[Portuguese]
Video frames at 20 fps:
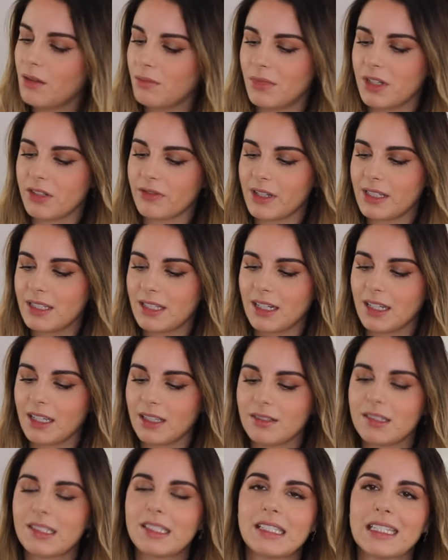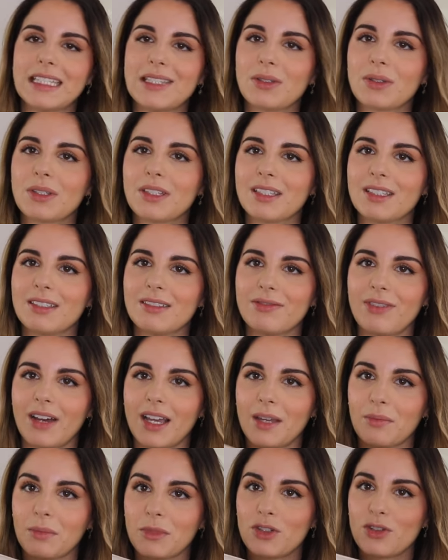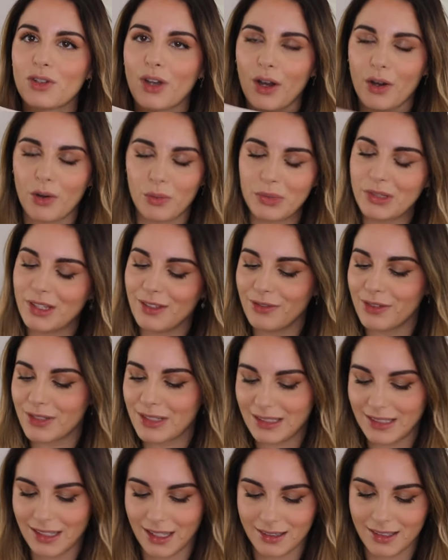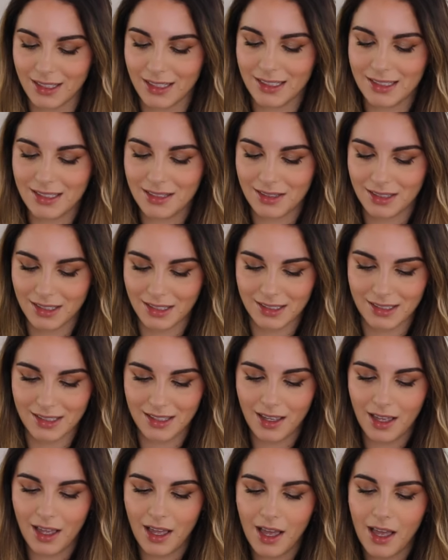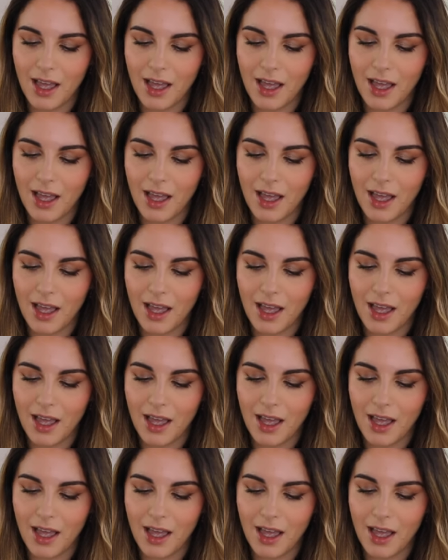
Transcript: mas vai ser aquele tecido que vai a machucar com muita facilidade, tenho a certeza.